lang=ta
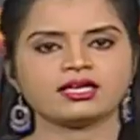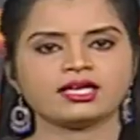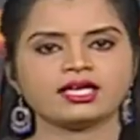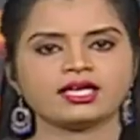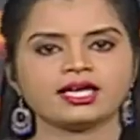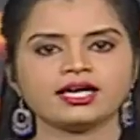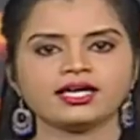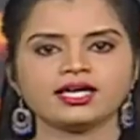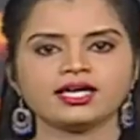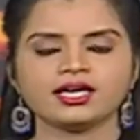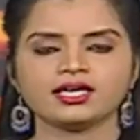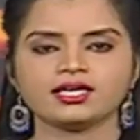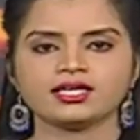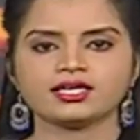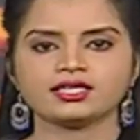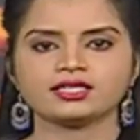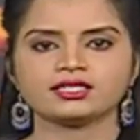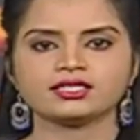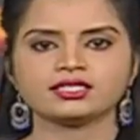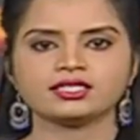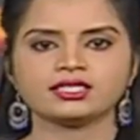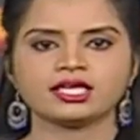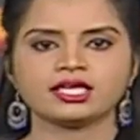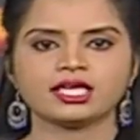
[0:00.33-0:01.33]

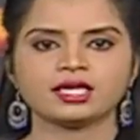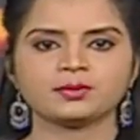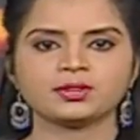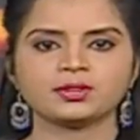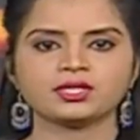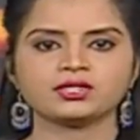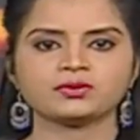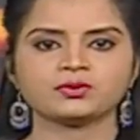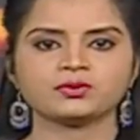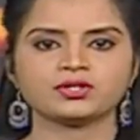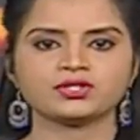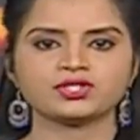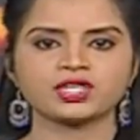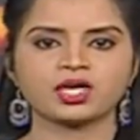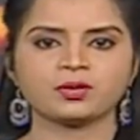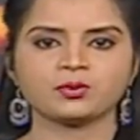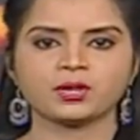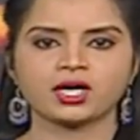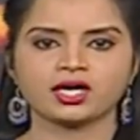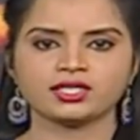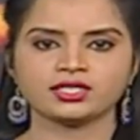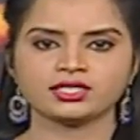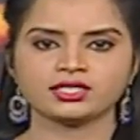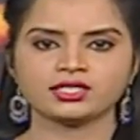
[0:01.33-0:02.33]
இரண்டாயிரத்து இருபத்தி ஒன்றாம்
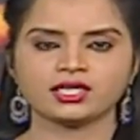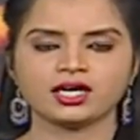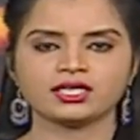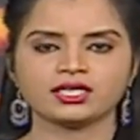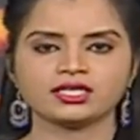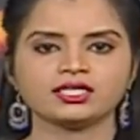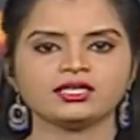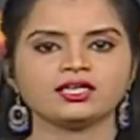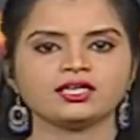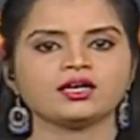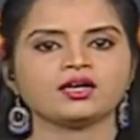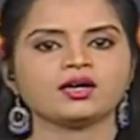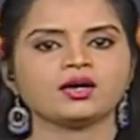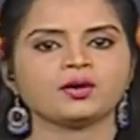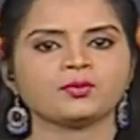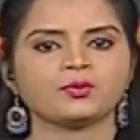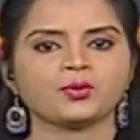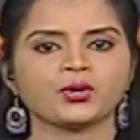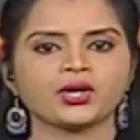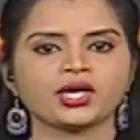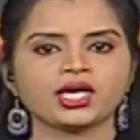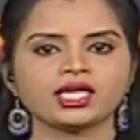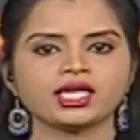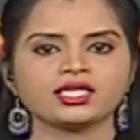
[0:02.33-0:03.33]
ஆண்டுக்கான
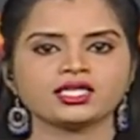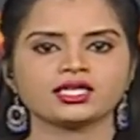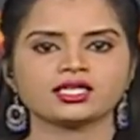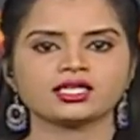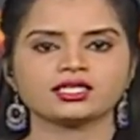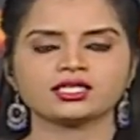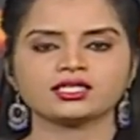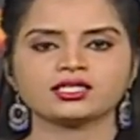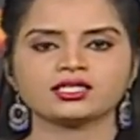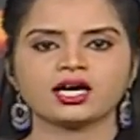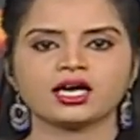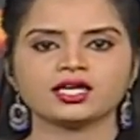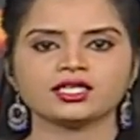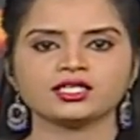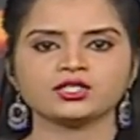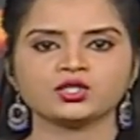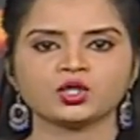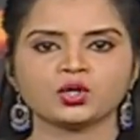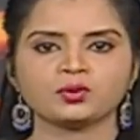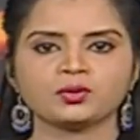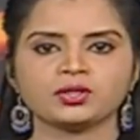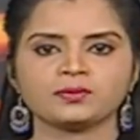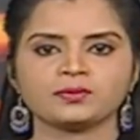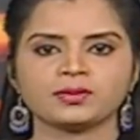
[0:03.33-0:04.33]
பொருளாதாரத்திற்கான
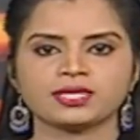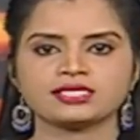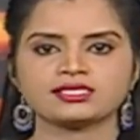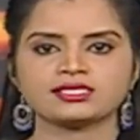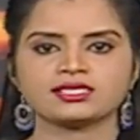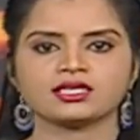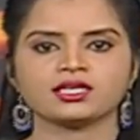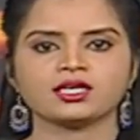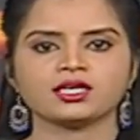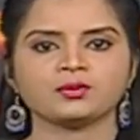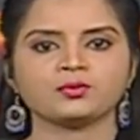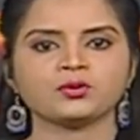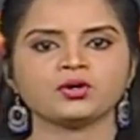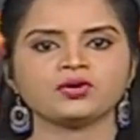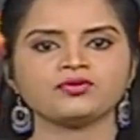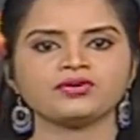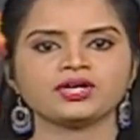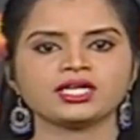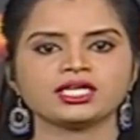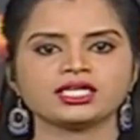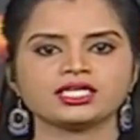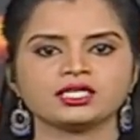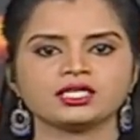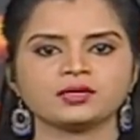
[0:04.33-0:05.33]
நோபல் பரிசு
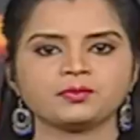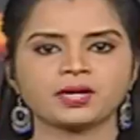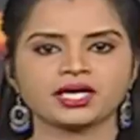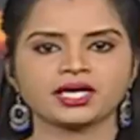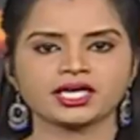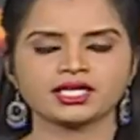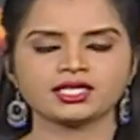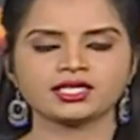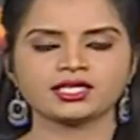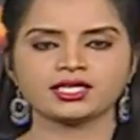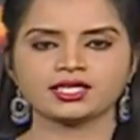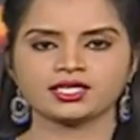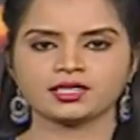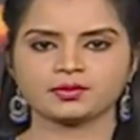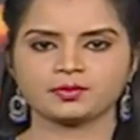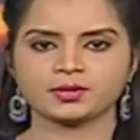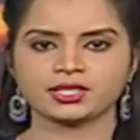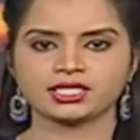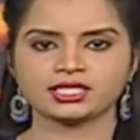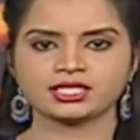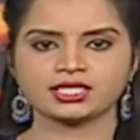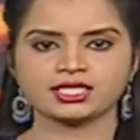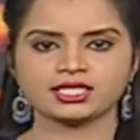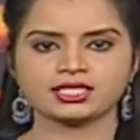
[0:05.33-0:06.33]
மூவருக்கு
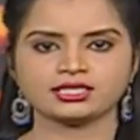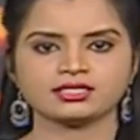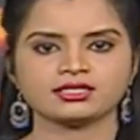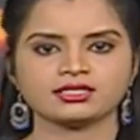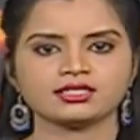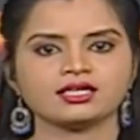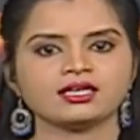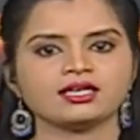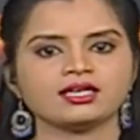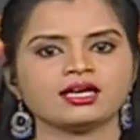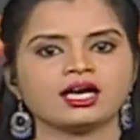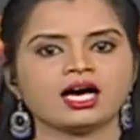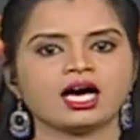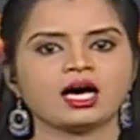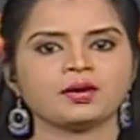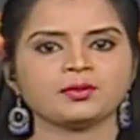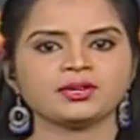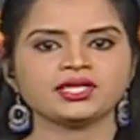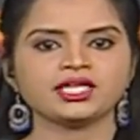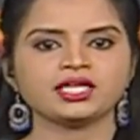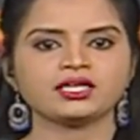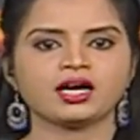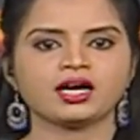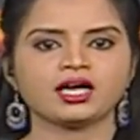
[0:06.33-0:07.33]
பகிர்ந்தளிக்கப்படுகிறது
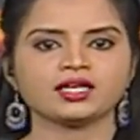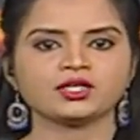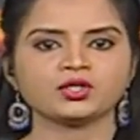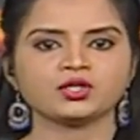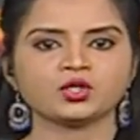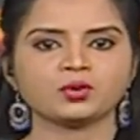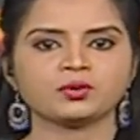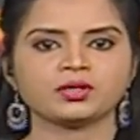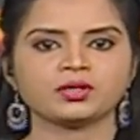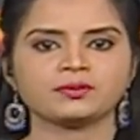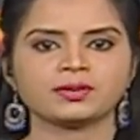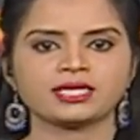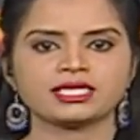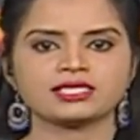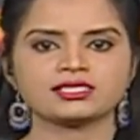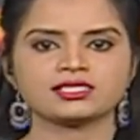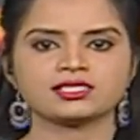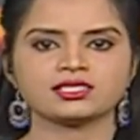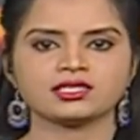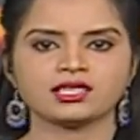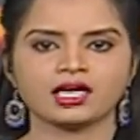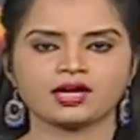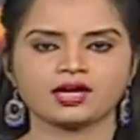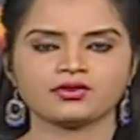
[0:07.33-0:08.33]
அமைதிக்கான நோபல் பரிசு
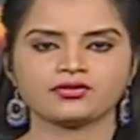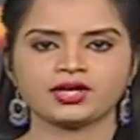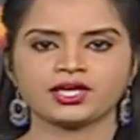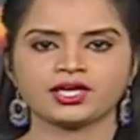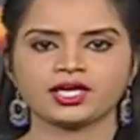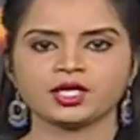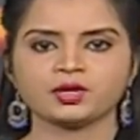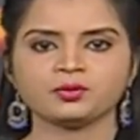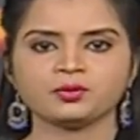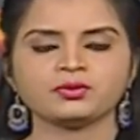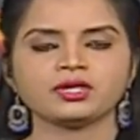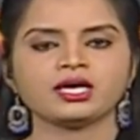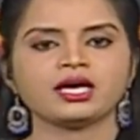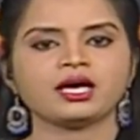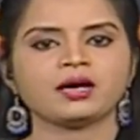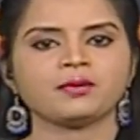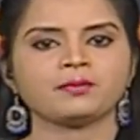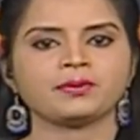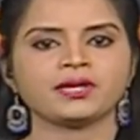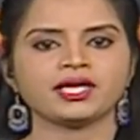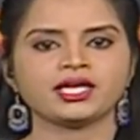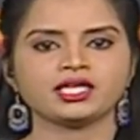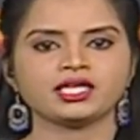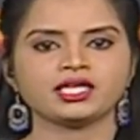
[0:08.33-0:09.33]
நார்வேயிலும் பிற